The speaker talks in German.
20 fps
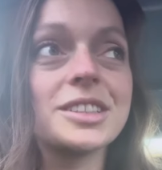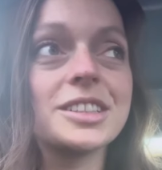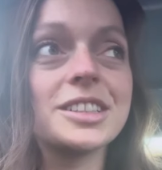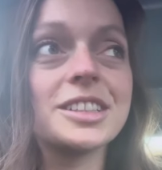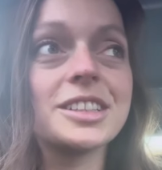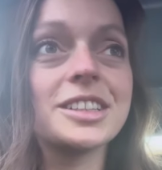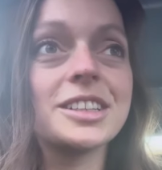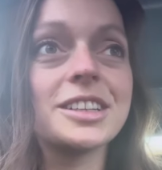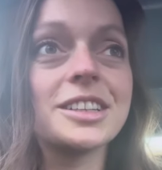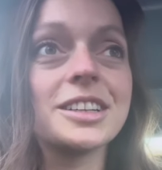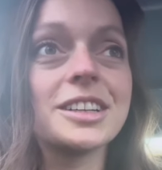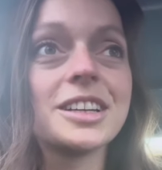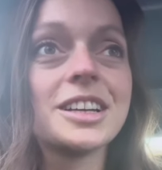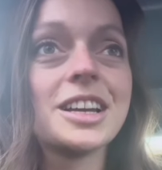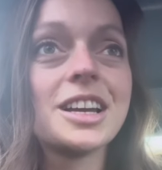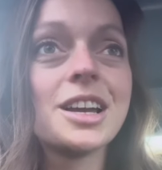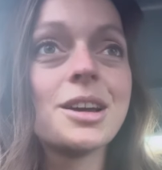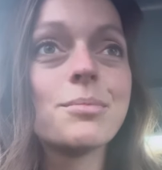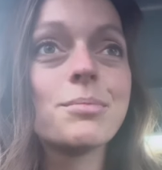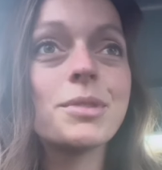äh,
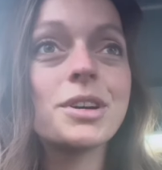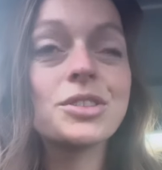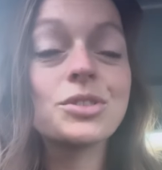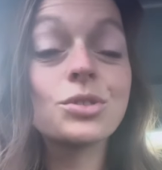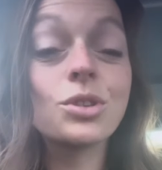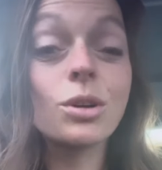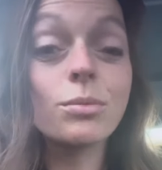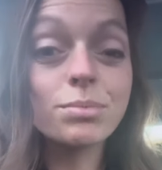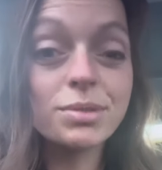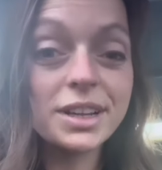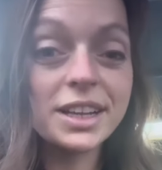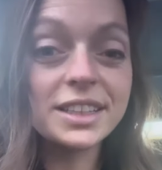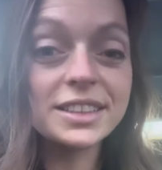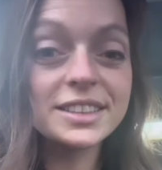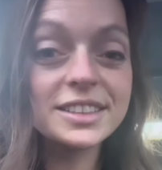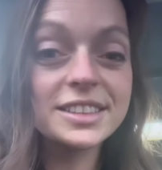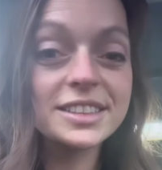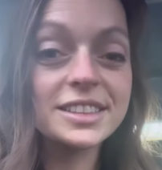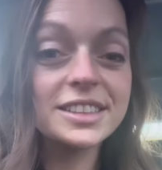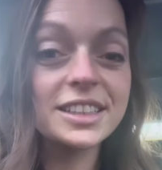mal so komplett
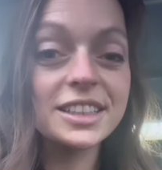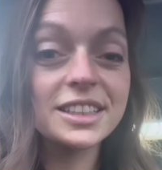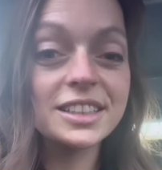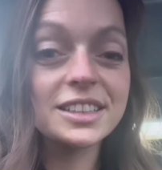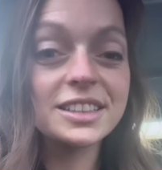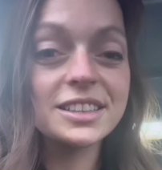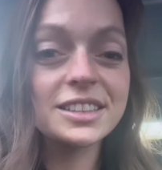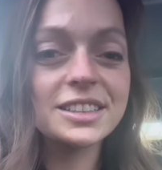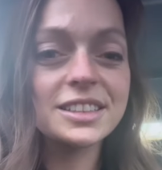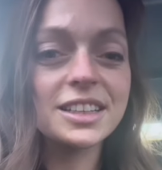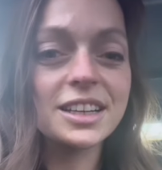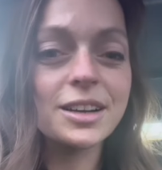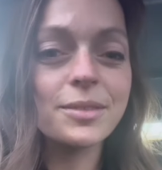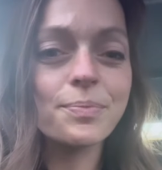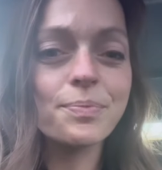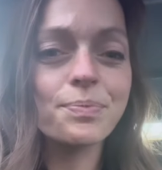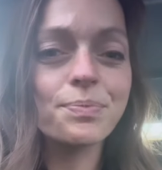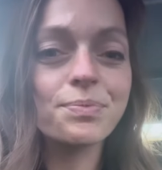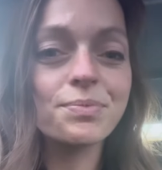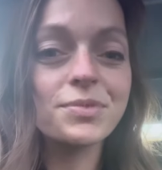den,
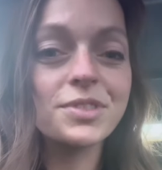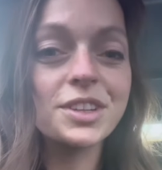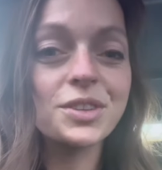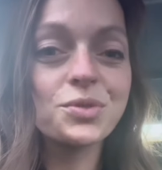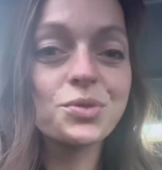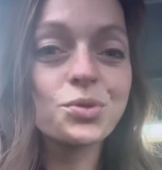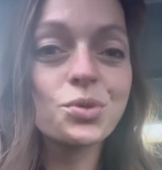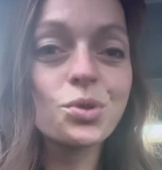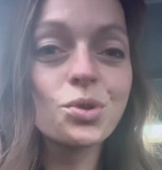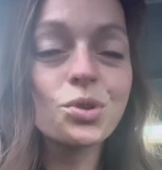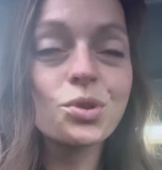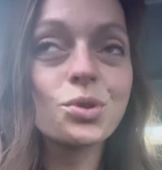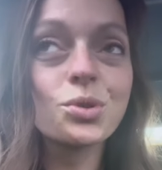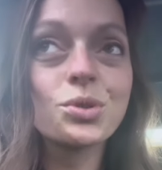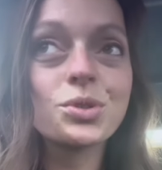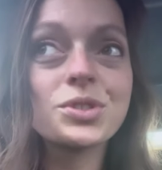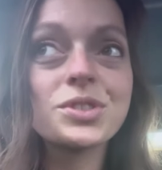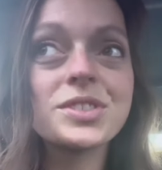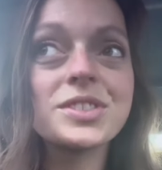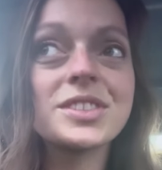ähm, den
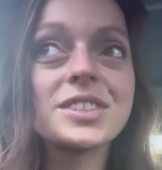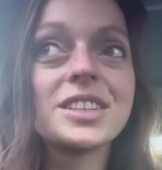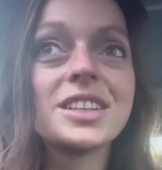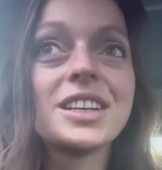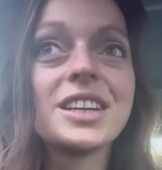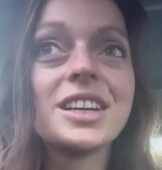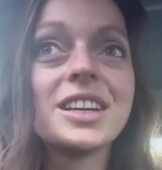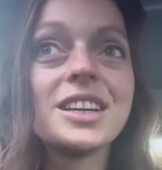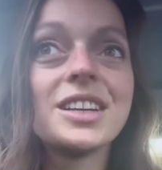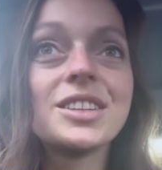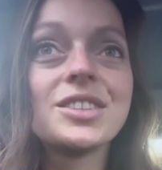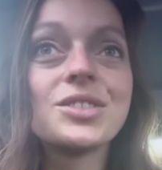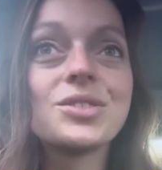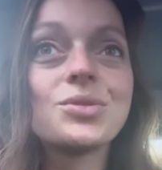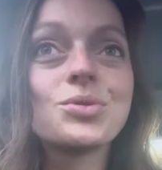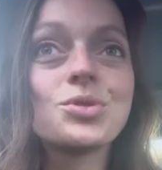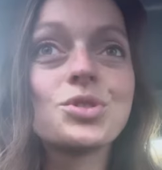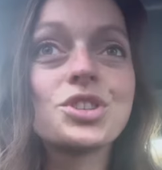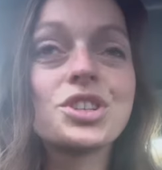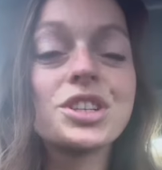Fokus
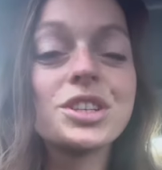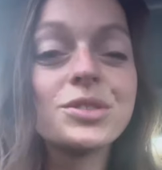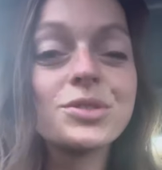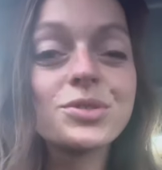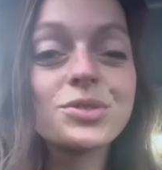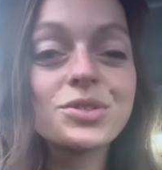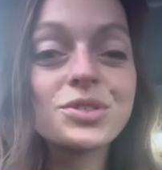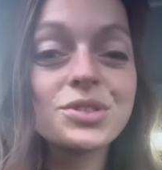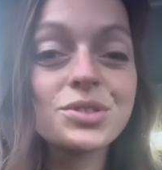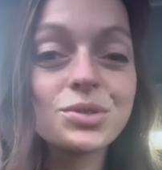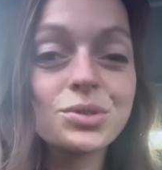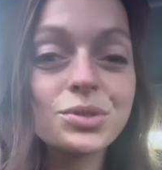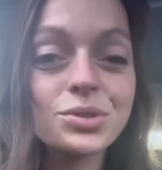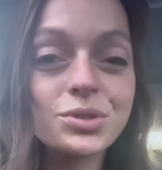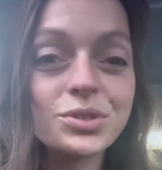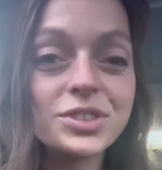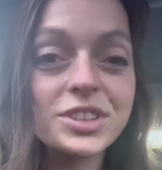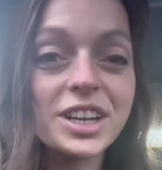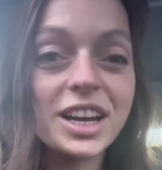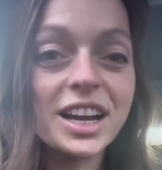zu shiften
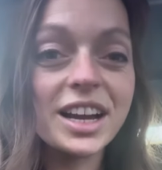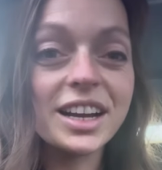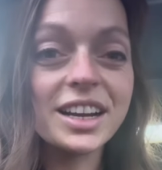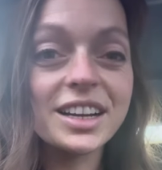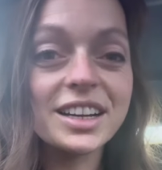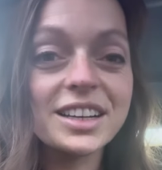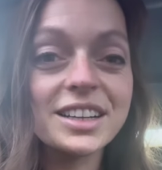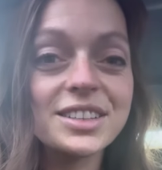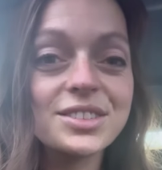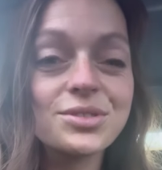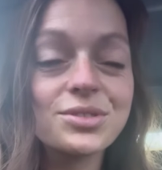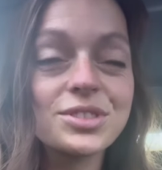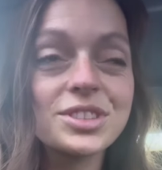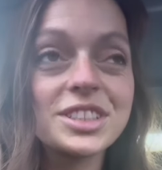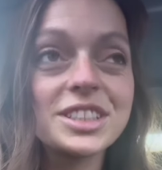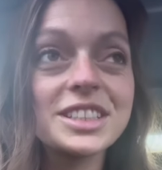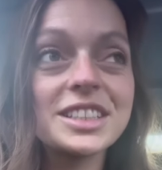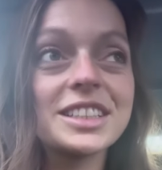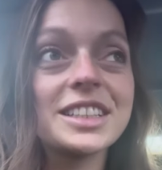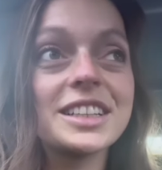sozusagen. Also
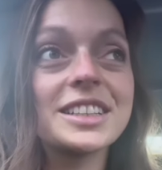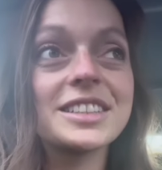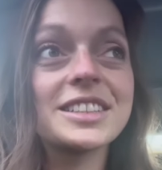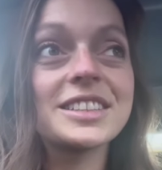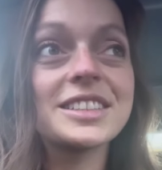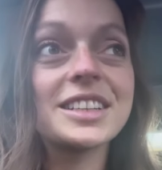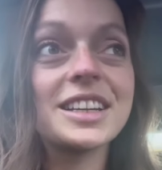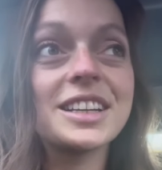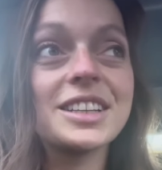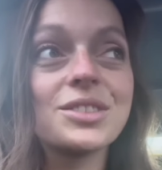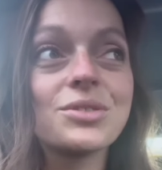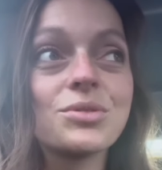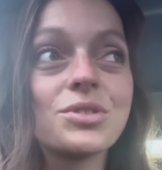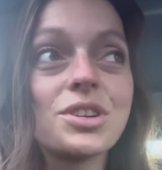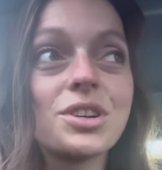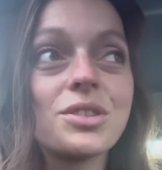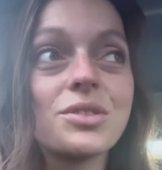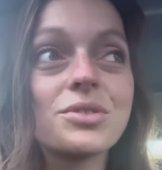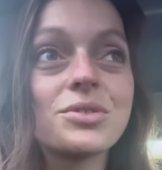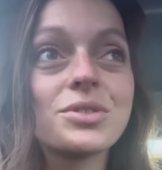nicht die ganze Zeit
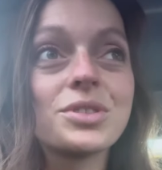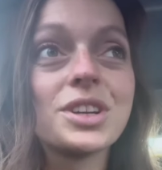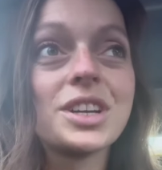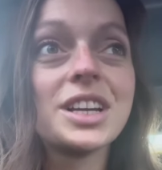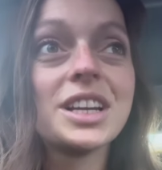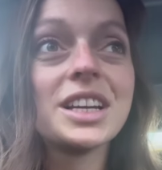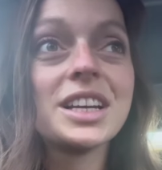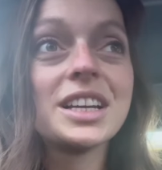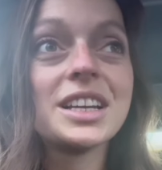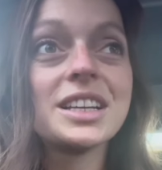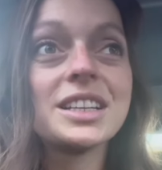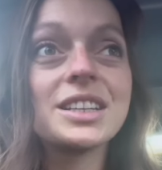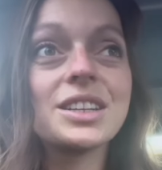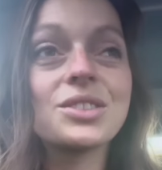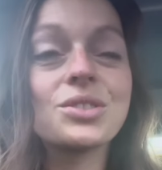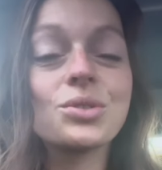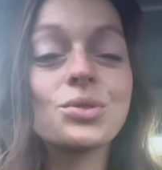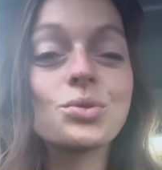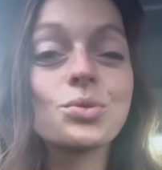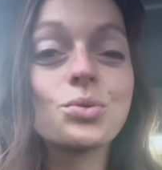nur auf
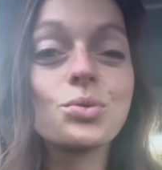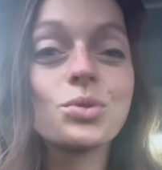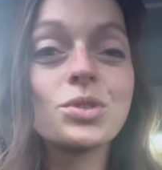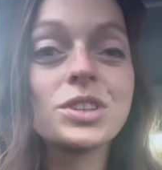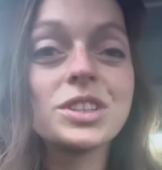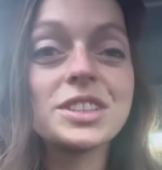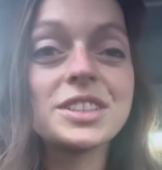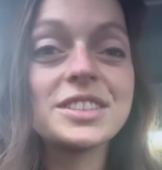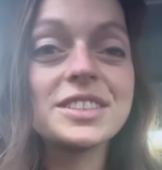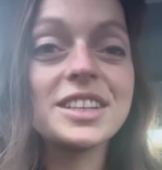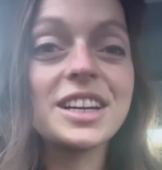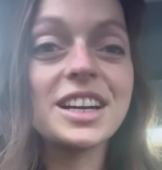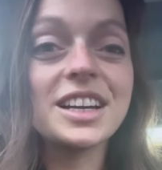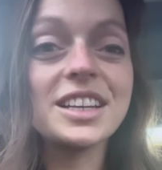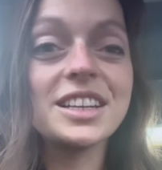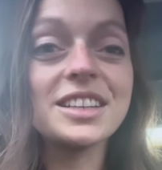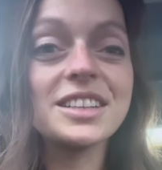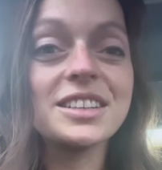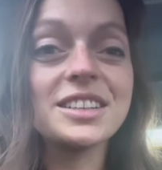das Autorinnensein